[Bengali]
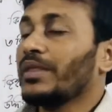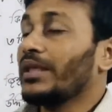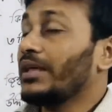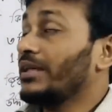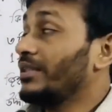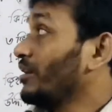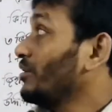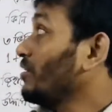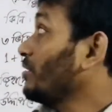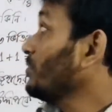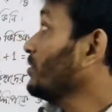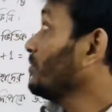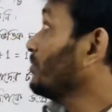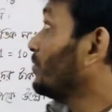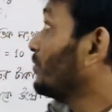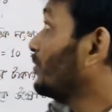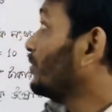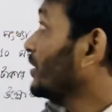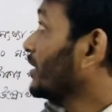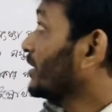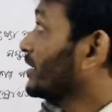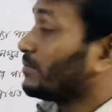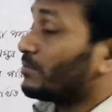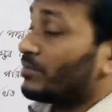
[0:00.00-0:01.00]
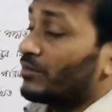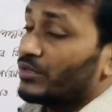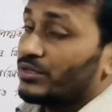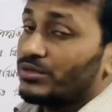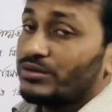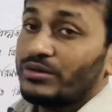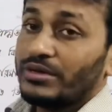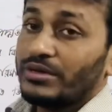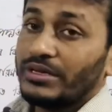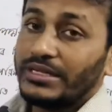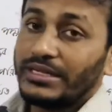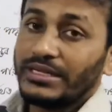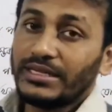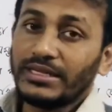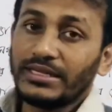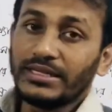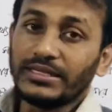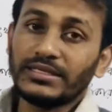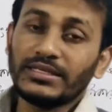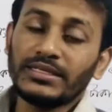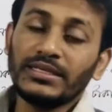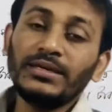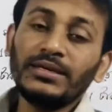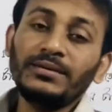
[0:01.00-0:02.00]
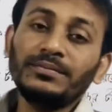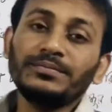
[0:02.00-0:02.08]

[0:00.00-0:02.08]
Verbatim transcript: দেখো আমি বোর্ডে একটি প্রশ্ন লিখে নিয়েছি